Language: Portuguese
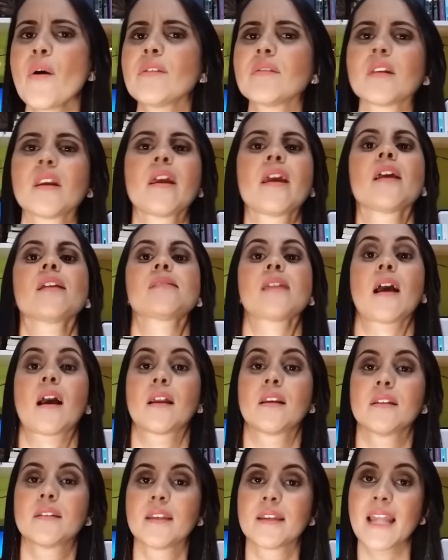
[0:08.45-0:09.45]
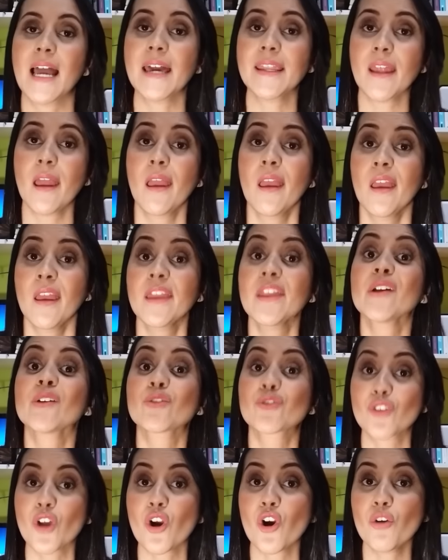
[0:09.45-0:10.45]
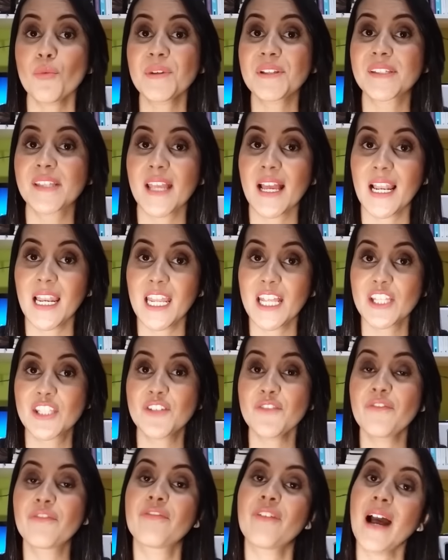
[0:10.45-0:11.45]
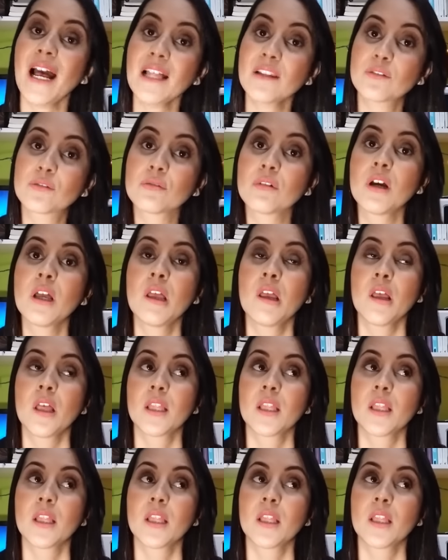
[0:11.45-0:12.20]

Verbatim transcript: eu entrei em ressaca literária e eu só comecei a ler de fato